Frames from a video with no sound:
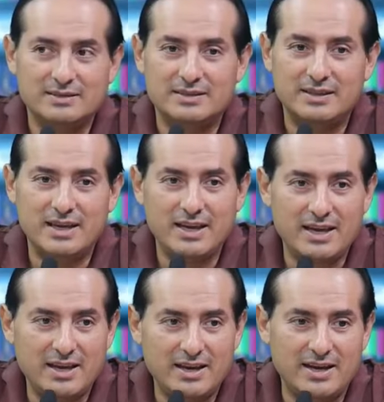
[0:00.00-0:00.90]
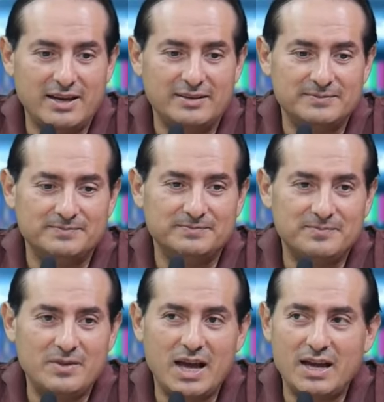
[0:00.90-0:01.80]
que era
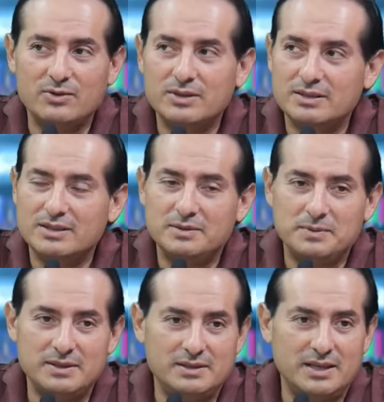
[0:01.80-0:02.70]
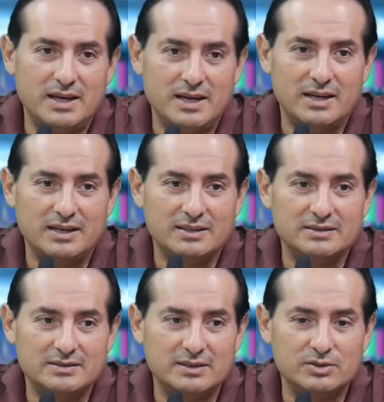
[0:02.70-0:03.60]
dar una entrevista.
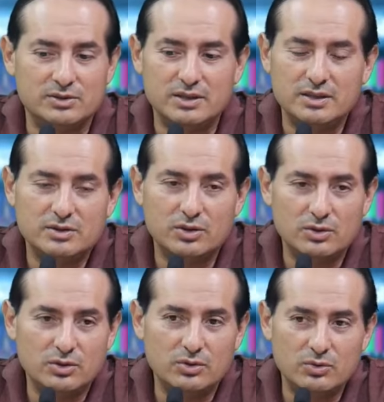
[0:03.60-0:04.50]
Nacho, tienen todo